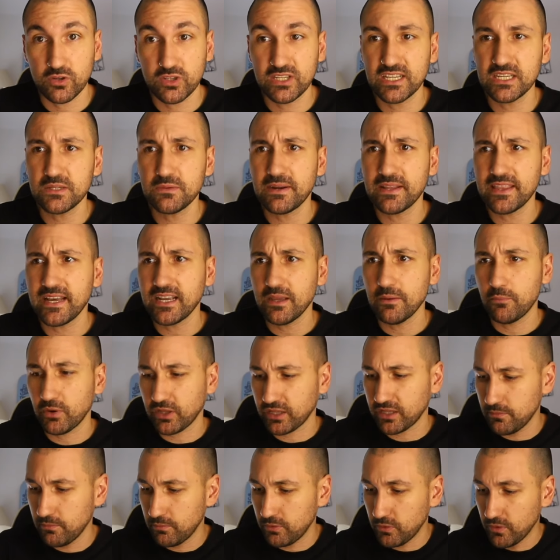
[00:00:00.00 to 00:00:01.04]
Sí que es verdad que, por
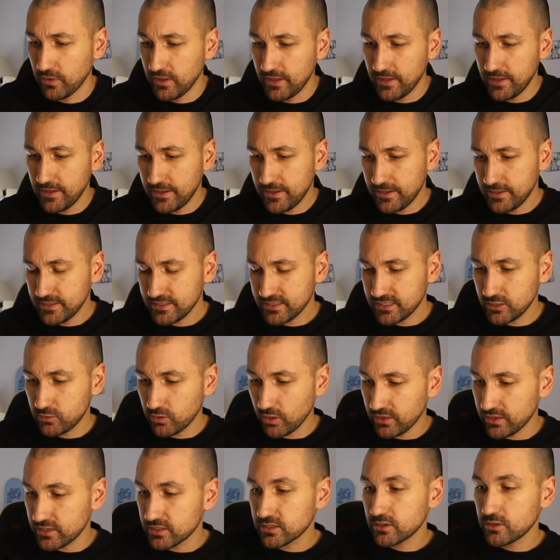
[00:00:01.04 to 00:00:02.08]
ejemplo, si tú
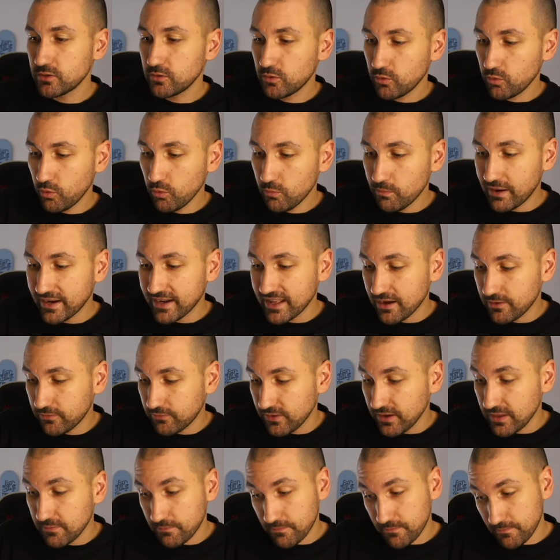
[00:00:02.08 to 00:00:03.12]
haces un varial
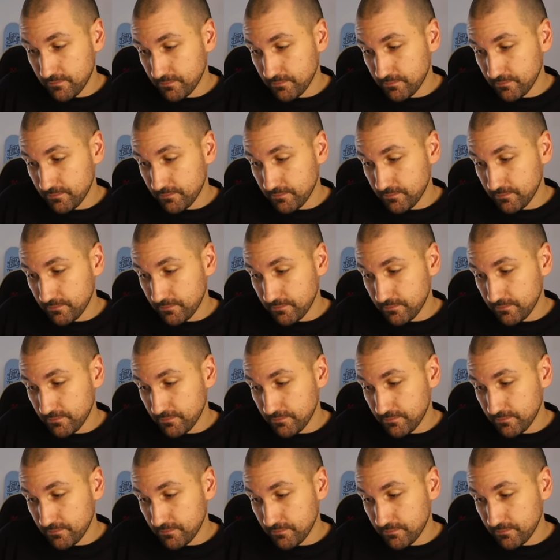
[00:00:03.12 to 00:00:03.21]
flip